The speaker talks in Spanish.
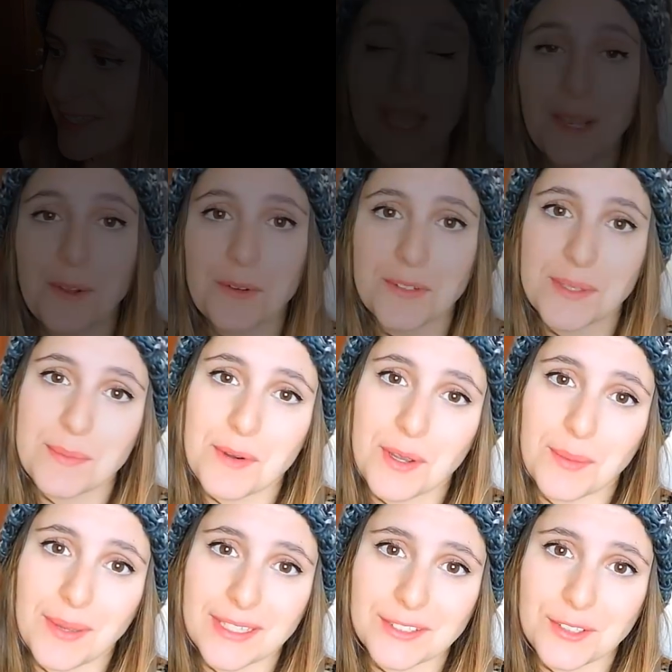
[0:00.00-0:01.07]
Y lo último que
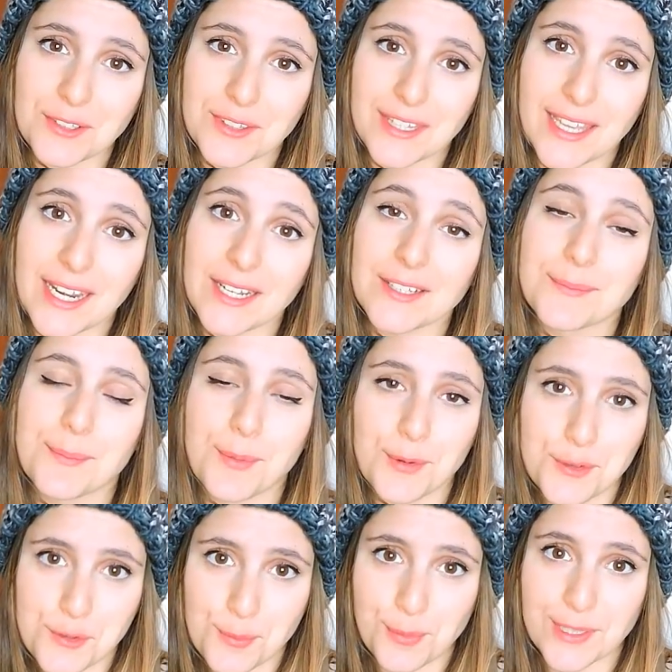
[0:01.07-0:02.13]
voy a sortear,
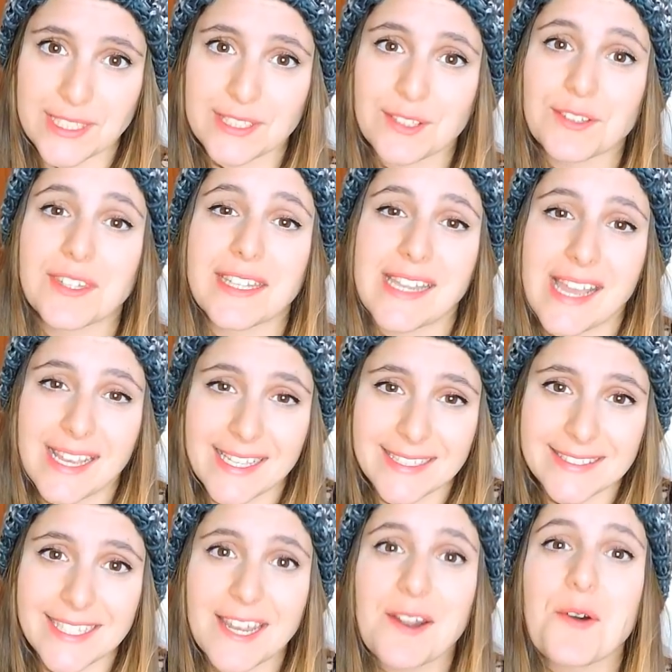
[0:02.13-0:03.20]
por supuesto, tenían que
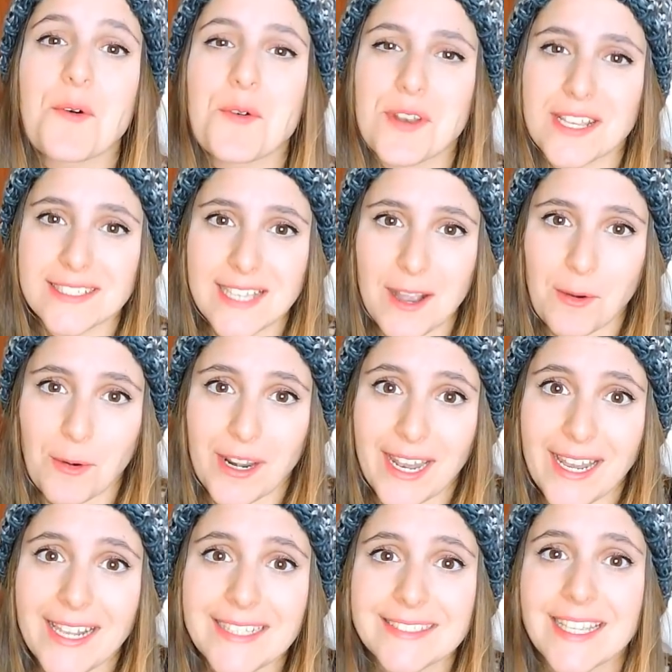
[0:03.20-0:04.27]
ser unas
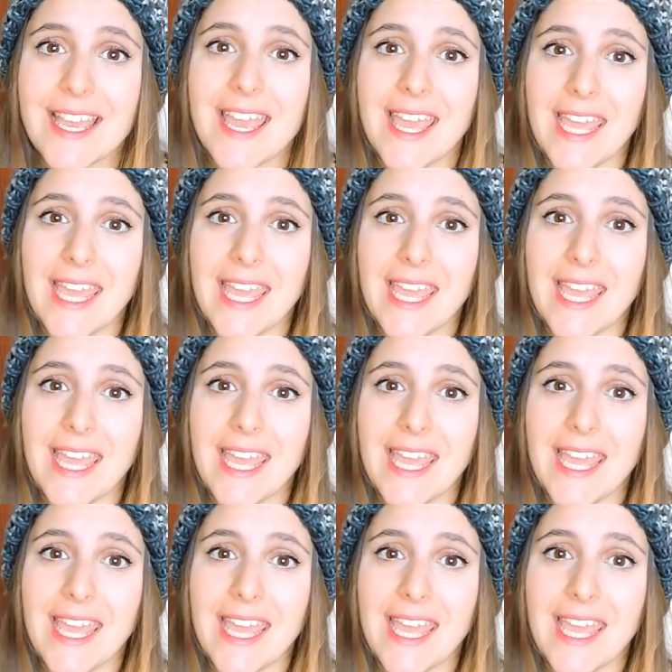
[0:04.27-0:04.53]
acuarelas.